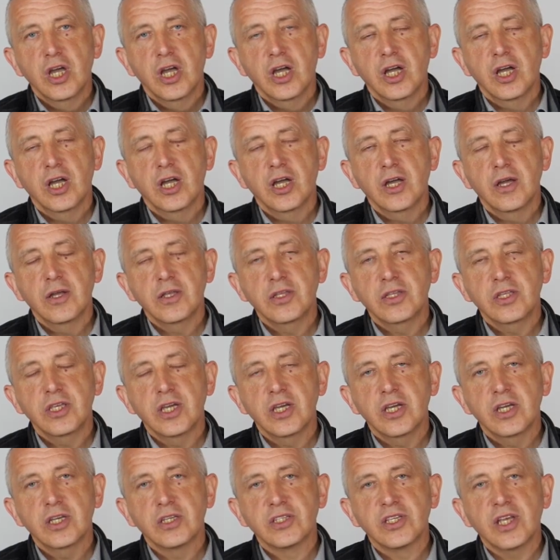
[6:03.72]
e,
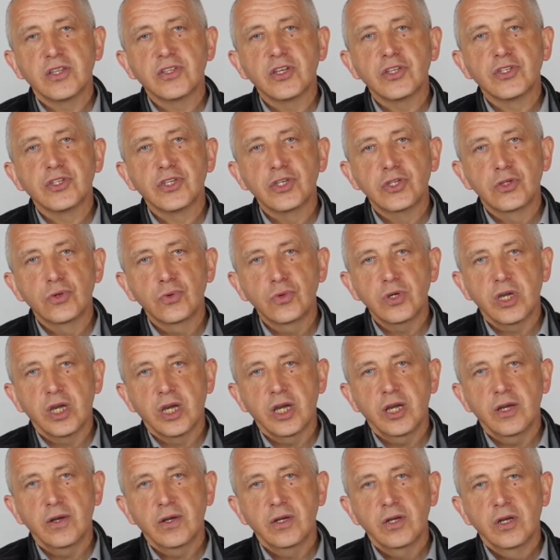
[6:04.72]
nie
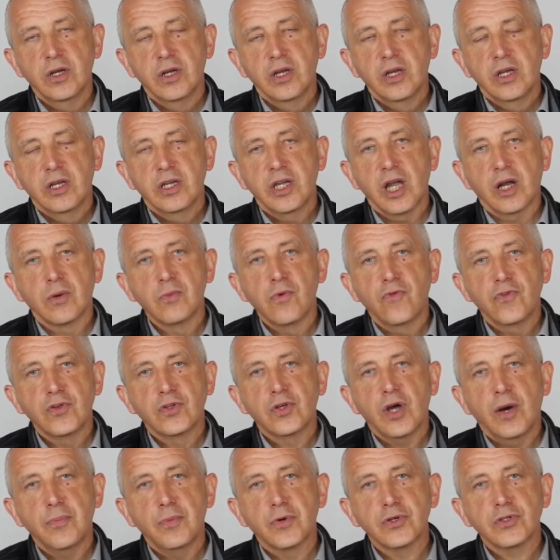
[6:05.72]
zadecyduje, jak mówi
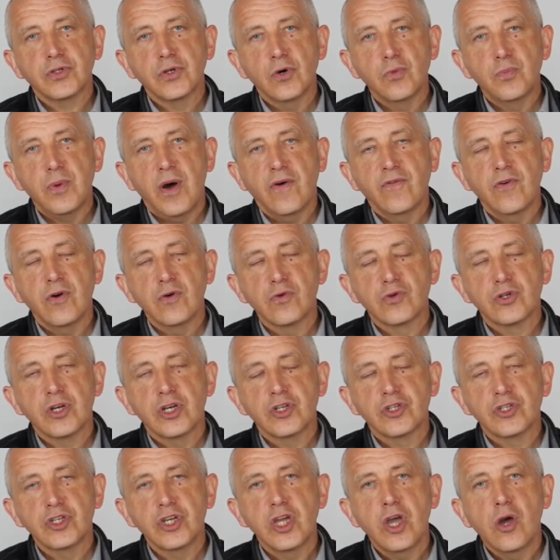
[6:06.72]
to apostoł Paweł,
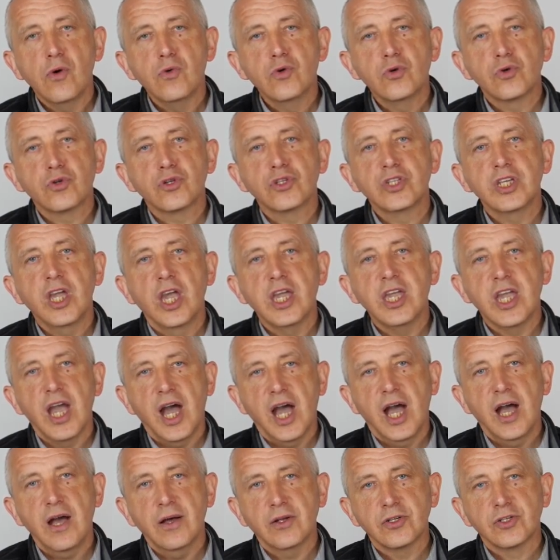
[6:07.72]
że żyję już nie
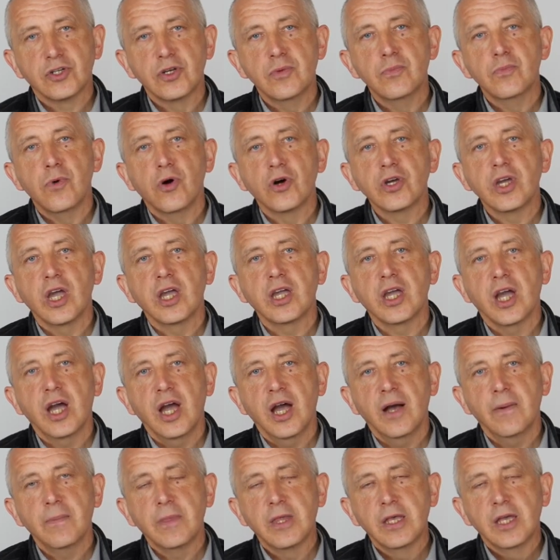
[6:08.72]
ja, czy moje
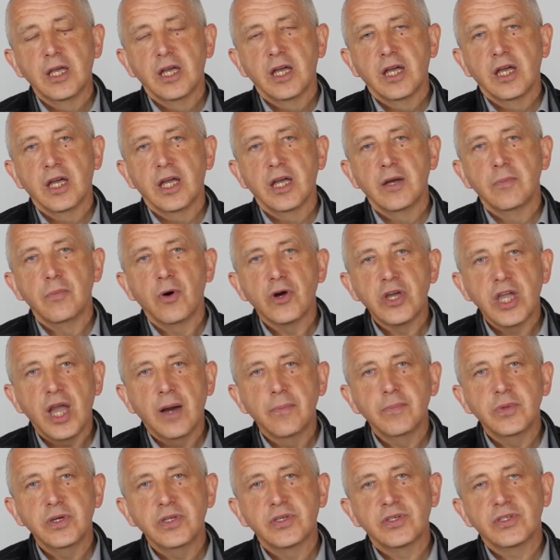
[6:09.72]
ja, e, moje
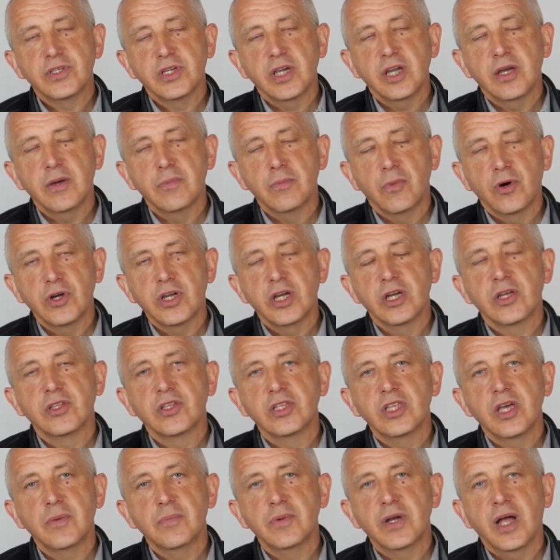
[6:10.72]
ambicje, moje
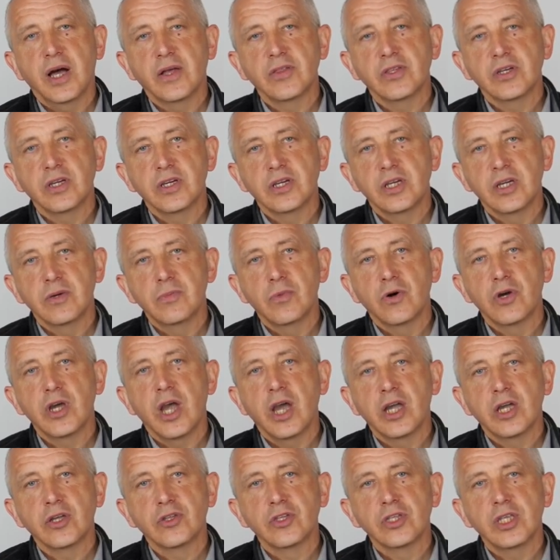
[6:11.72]
jedyne plany i
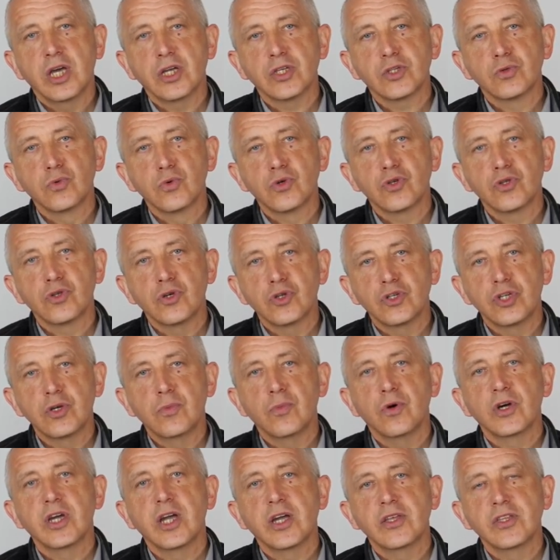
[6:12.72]
moja jedyna słuszność i
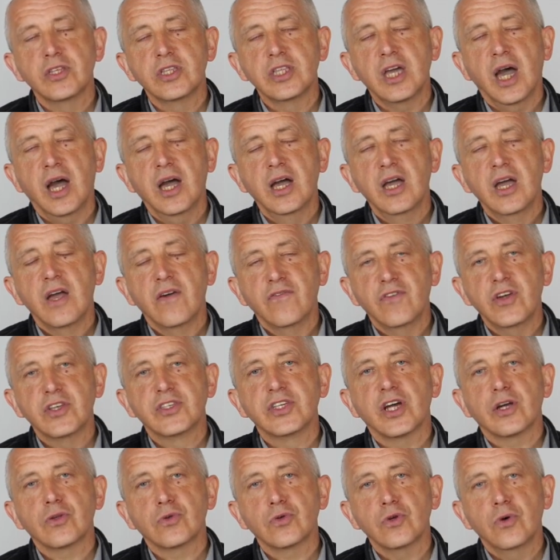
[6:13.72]
moja jedyna
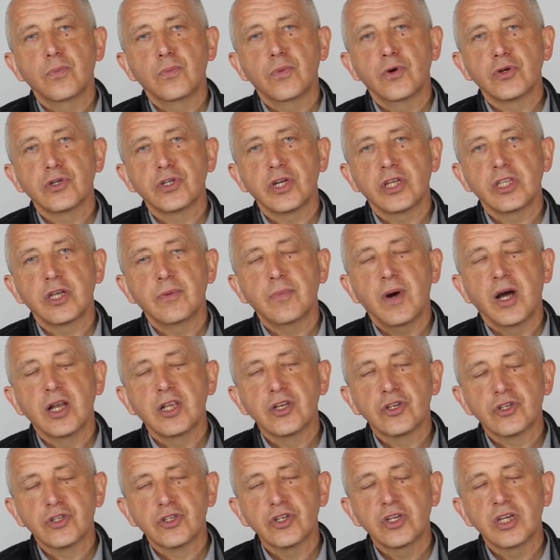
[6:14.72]
wiedza, którą posiadam,
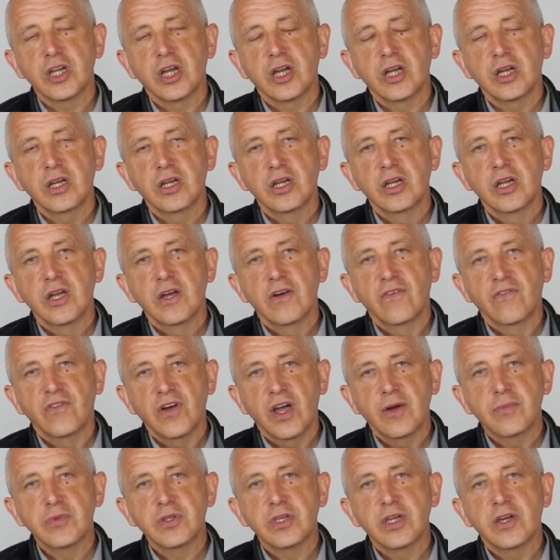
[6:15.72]
ale żyje
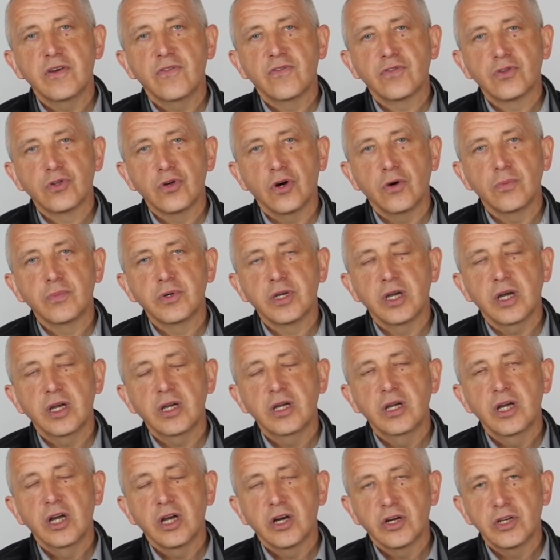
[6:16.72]
we mnie, w Tobie
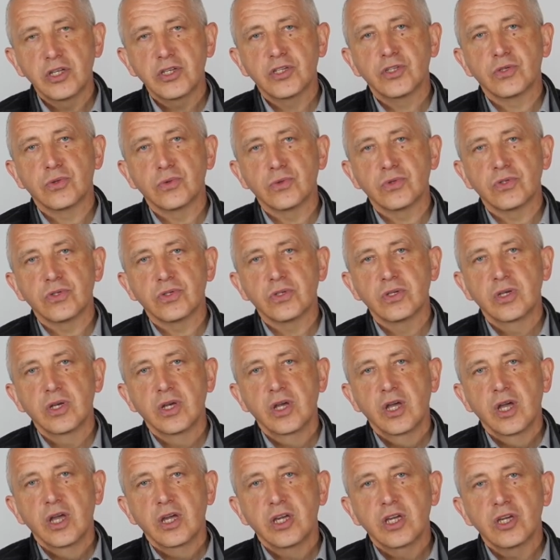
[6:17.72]
Chrystus.
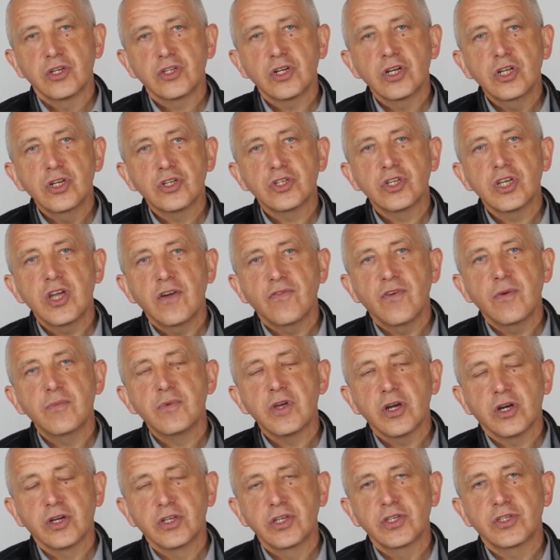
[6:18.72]
Jeżeli żyje we
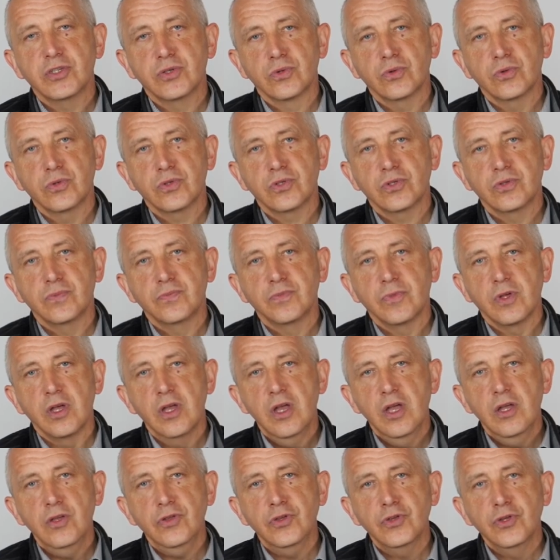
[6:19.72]
mnie Chrystus,
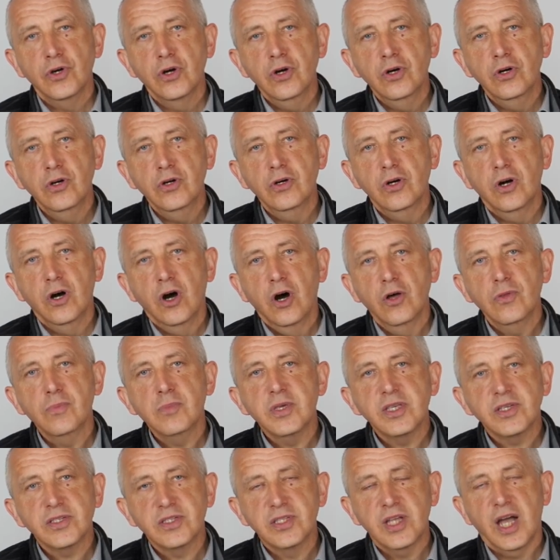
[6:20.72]
to On
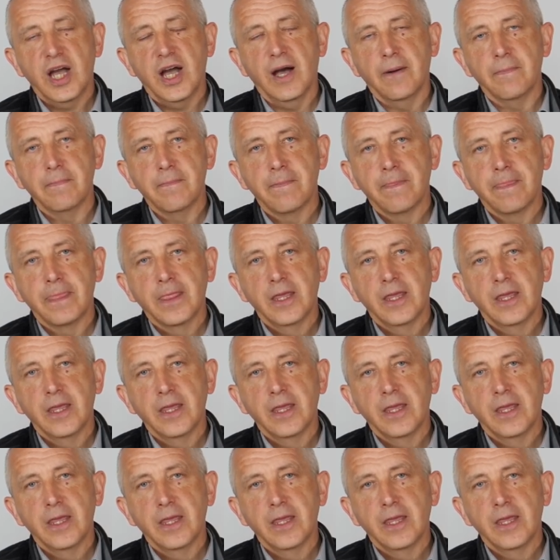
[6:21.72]
mnie zna.